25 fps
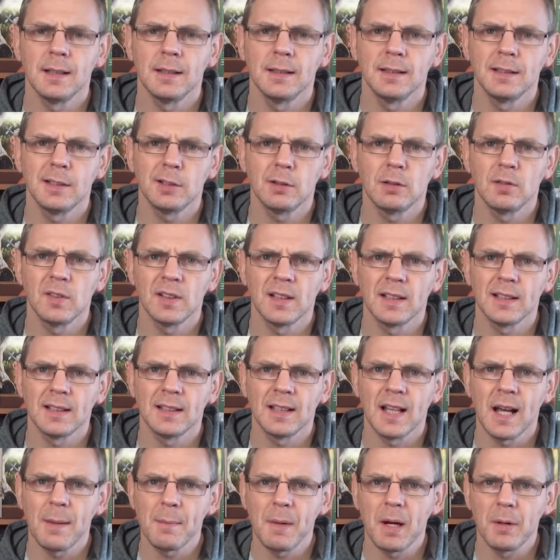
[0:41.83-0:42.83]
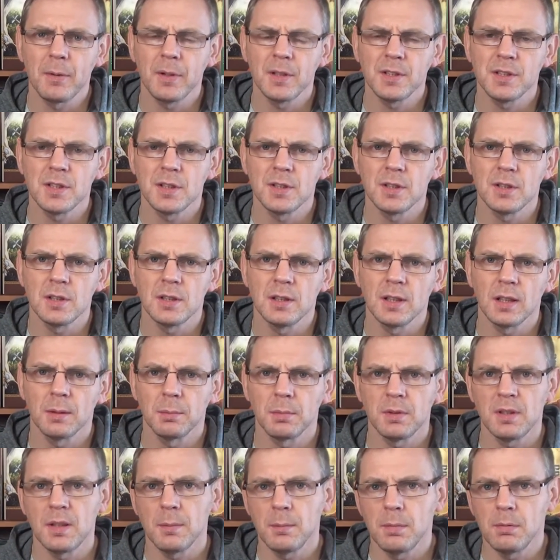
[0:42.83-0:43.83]
dedykowane dla małych dzieci
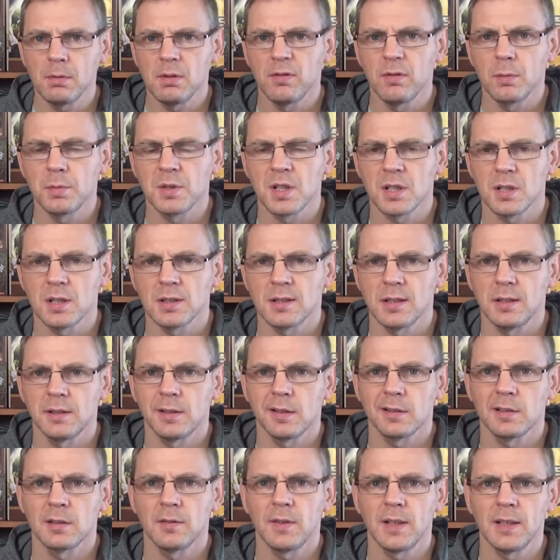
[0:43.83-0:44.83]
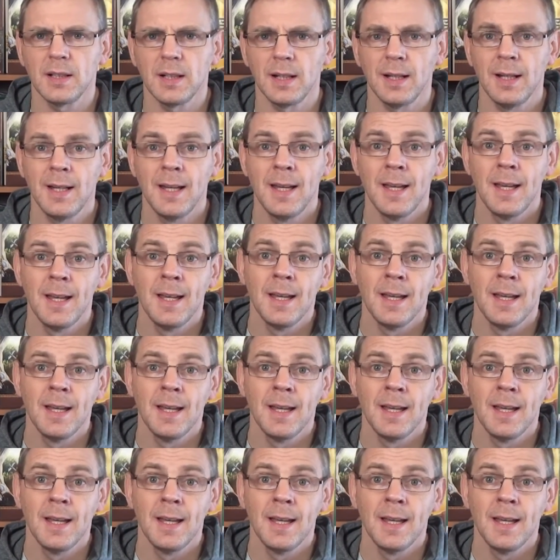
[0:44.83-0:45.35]
jakby nie były w obszarze zainteresowania.